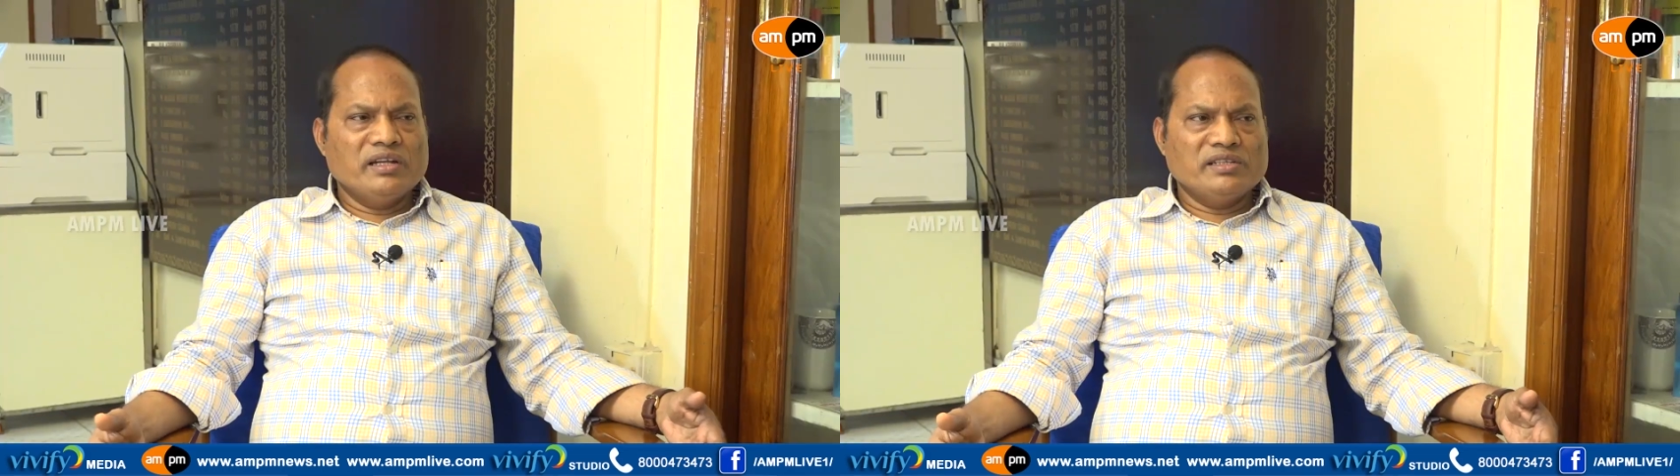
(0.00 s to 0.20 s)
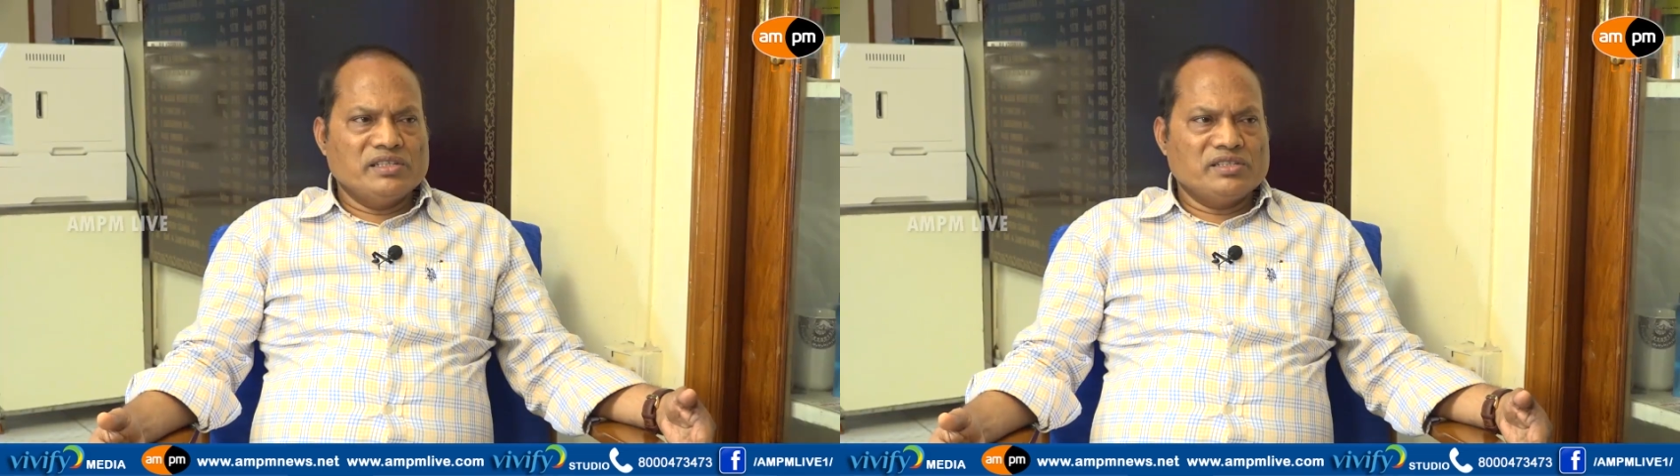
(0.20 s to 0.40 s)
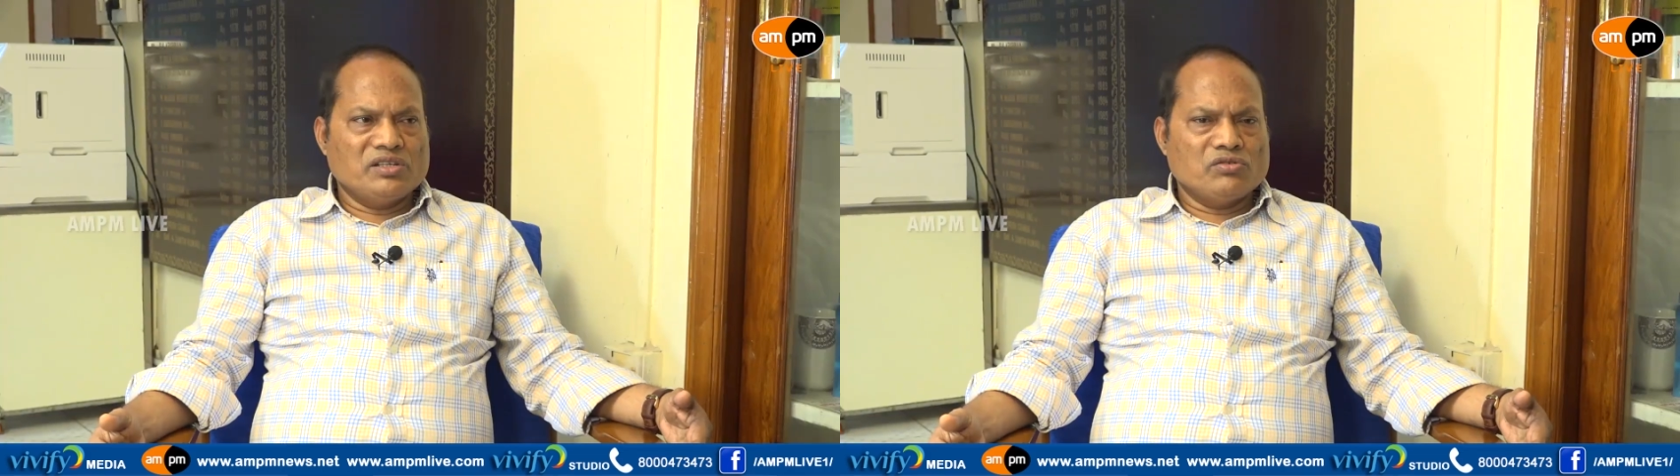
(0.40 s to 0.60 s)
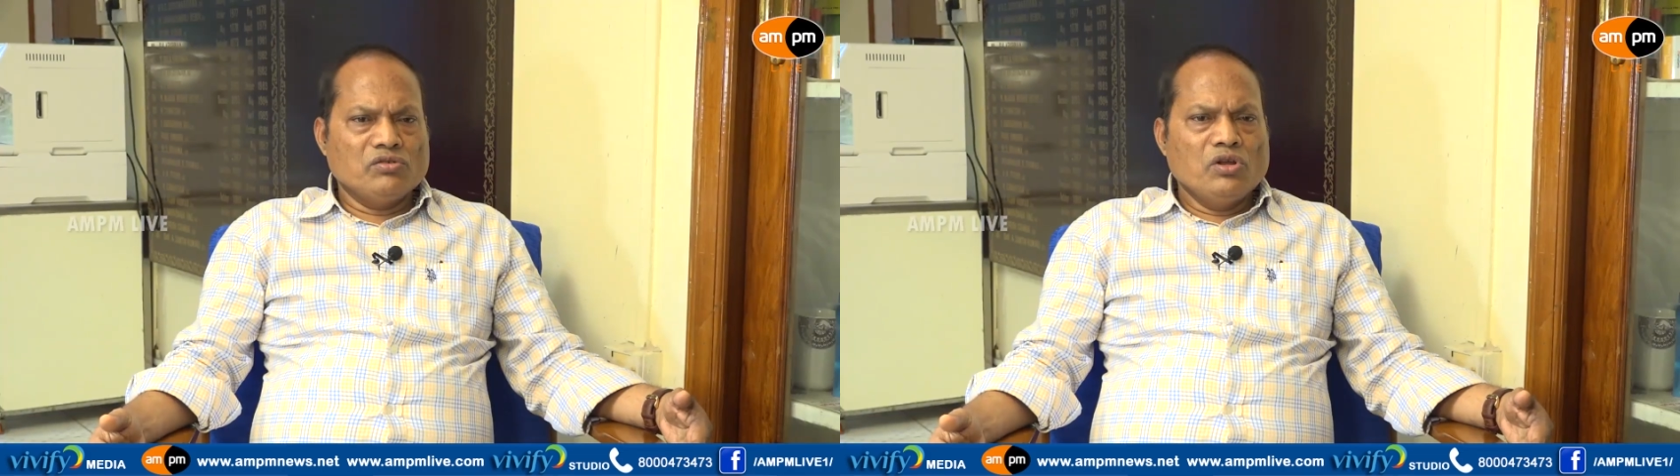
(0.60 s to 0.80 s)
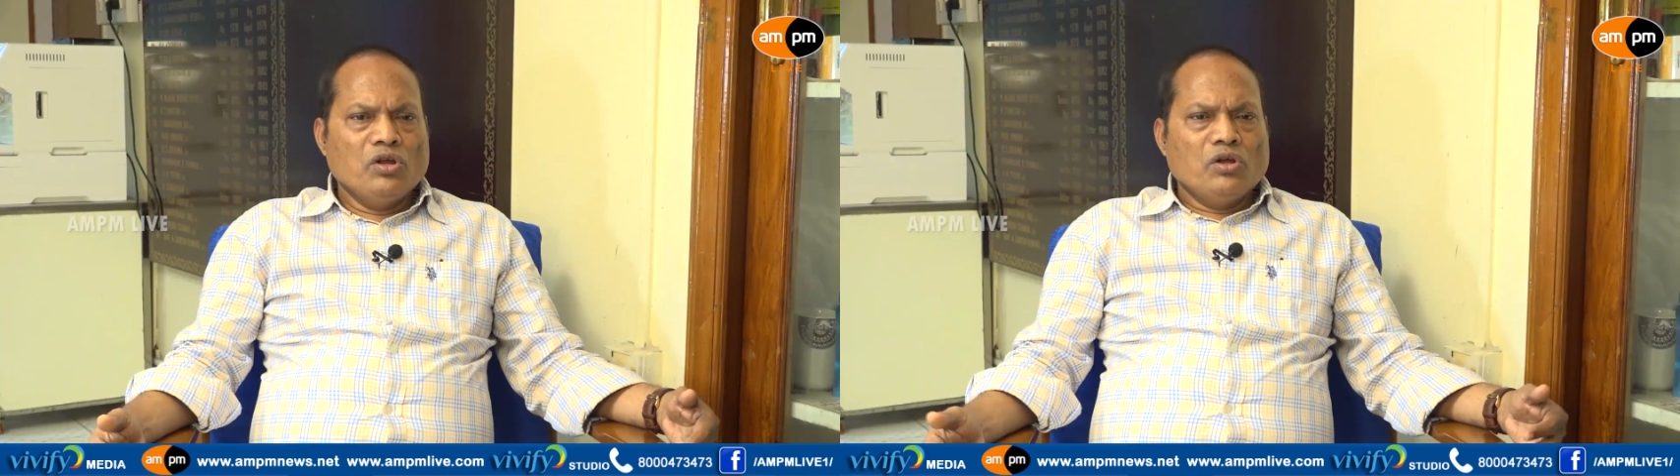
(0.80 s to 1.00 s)
నేను చేశాను
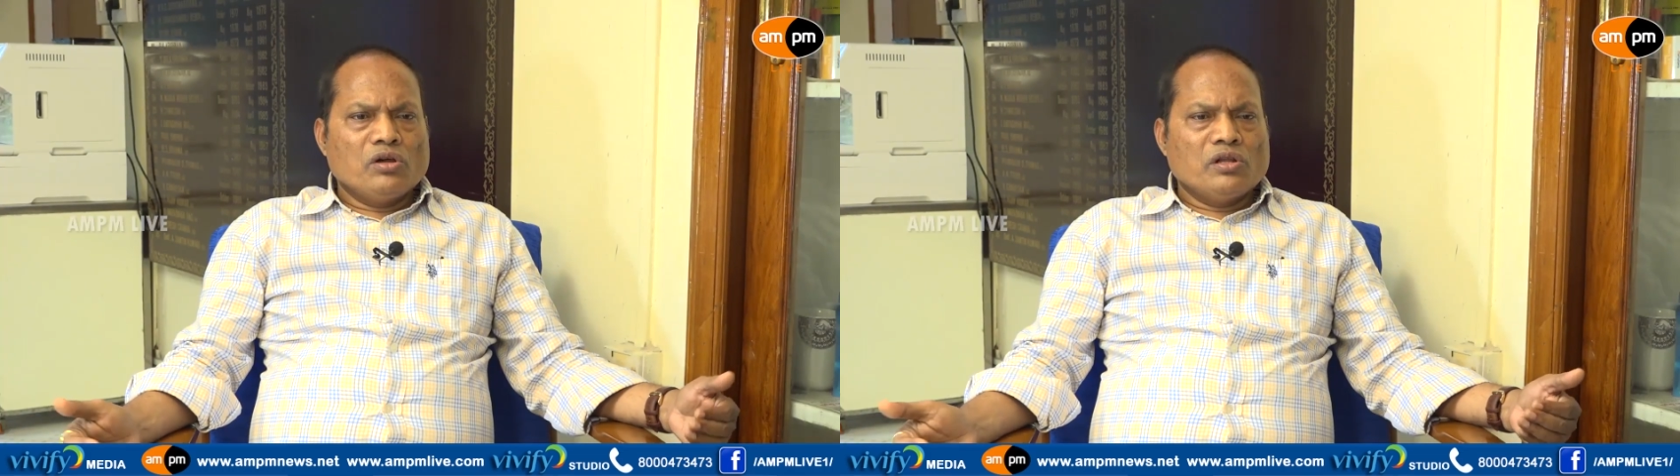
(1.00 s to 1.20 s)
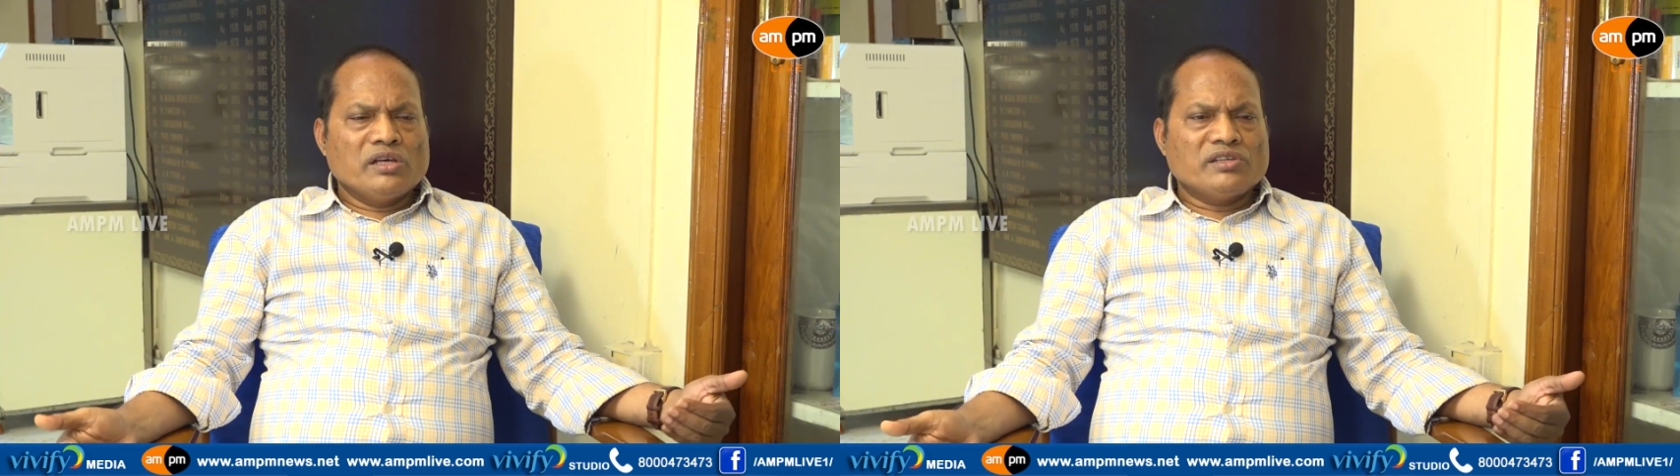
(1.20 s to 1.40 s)
నా